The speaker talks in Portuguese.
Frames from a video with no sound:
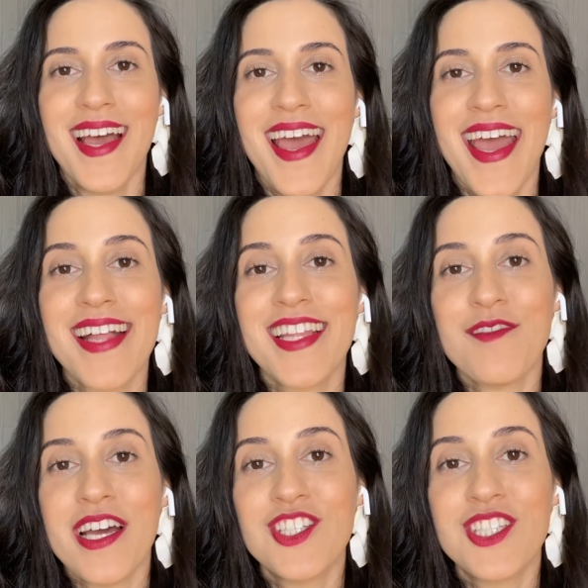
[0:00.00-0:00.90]
É
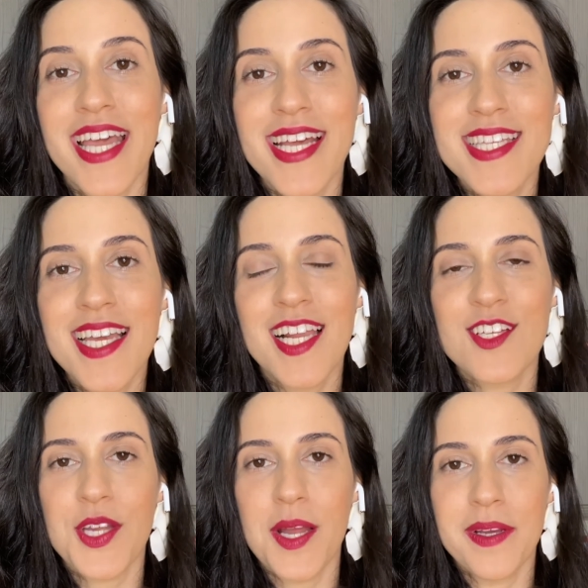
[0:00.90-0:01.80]
através desse
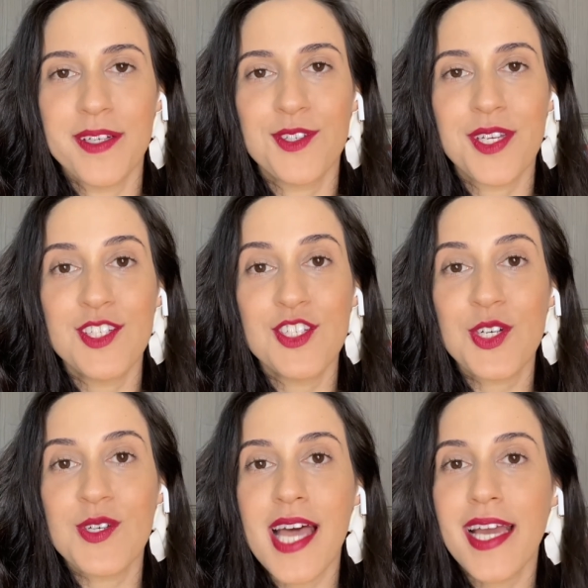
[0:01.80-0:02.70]
relacionamento que a gente
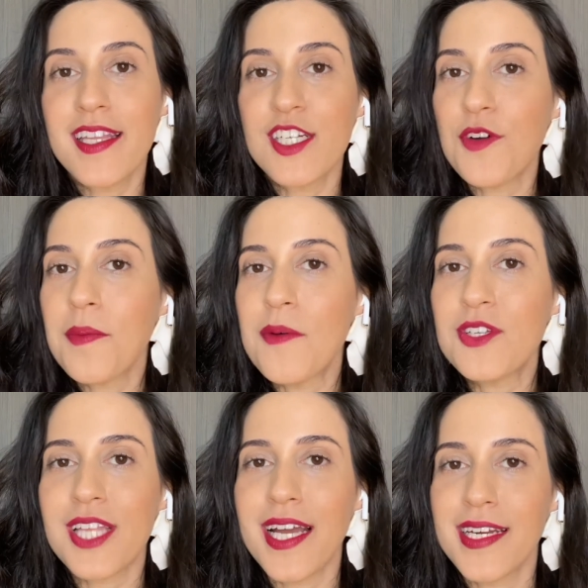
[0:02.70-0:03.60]
consegue transformar o
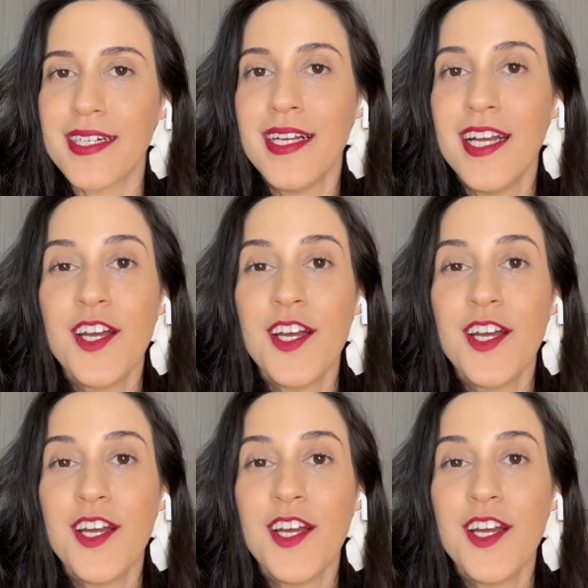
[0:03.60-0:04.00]
Instagram